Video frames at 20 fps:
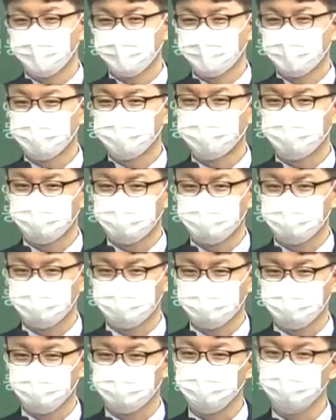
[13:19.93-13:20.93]
발생했더라죠.
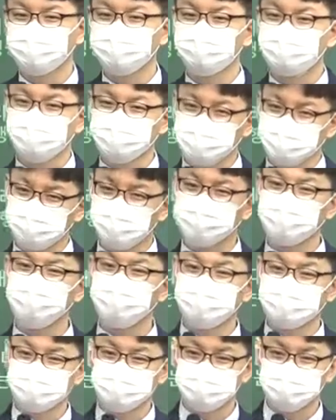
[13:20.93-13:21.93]
그러니까 이런 문제 항상
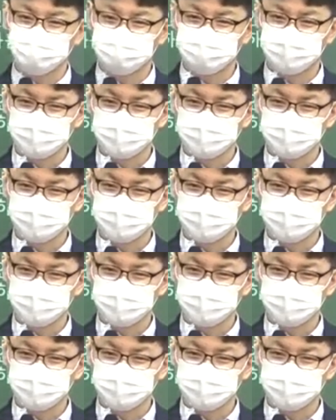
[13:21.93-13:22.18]
많다는 거죠.